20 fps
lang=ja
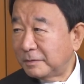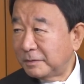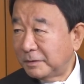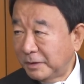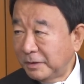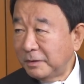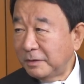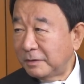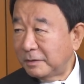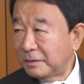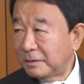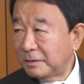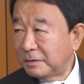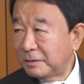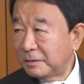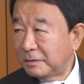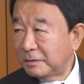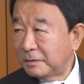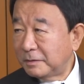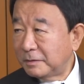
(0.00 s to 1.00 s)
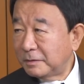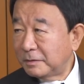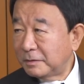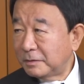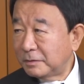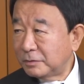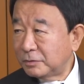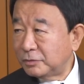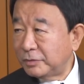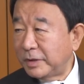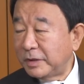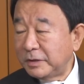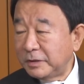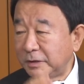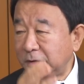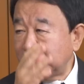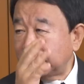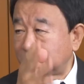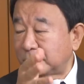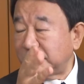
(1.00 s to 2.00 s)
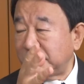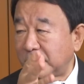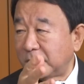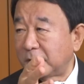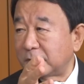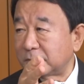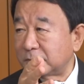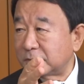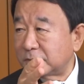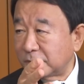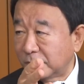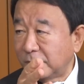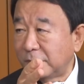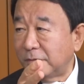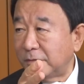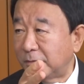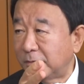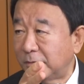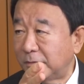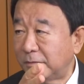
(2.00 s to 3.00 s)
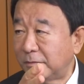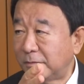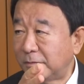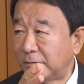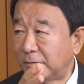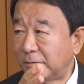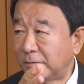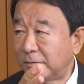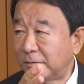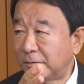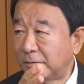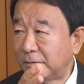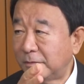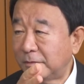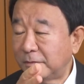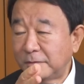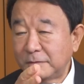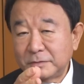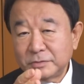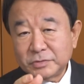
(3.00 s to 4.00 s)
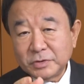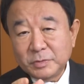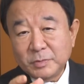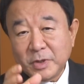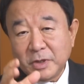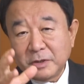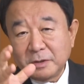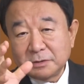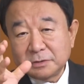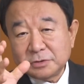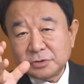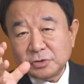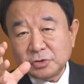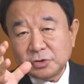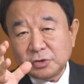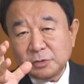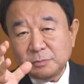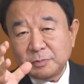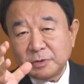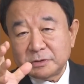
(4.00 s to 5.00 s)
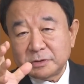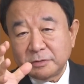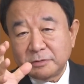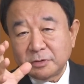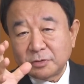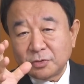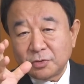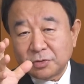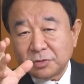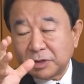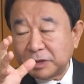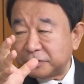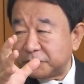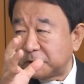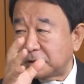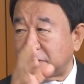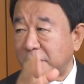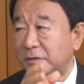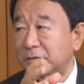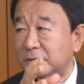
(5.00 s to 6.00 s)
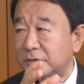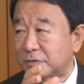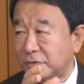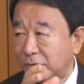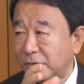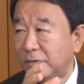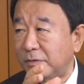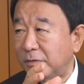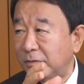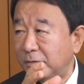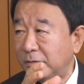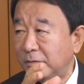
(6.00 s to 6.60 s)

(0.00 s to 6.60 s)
ね上に国があるでしょ、はい、今習近平さんは国会席なんでしょ、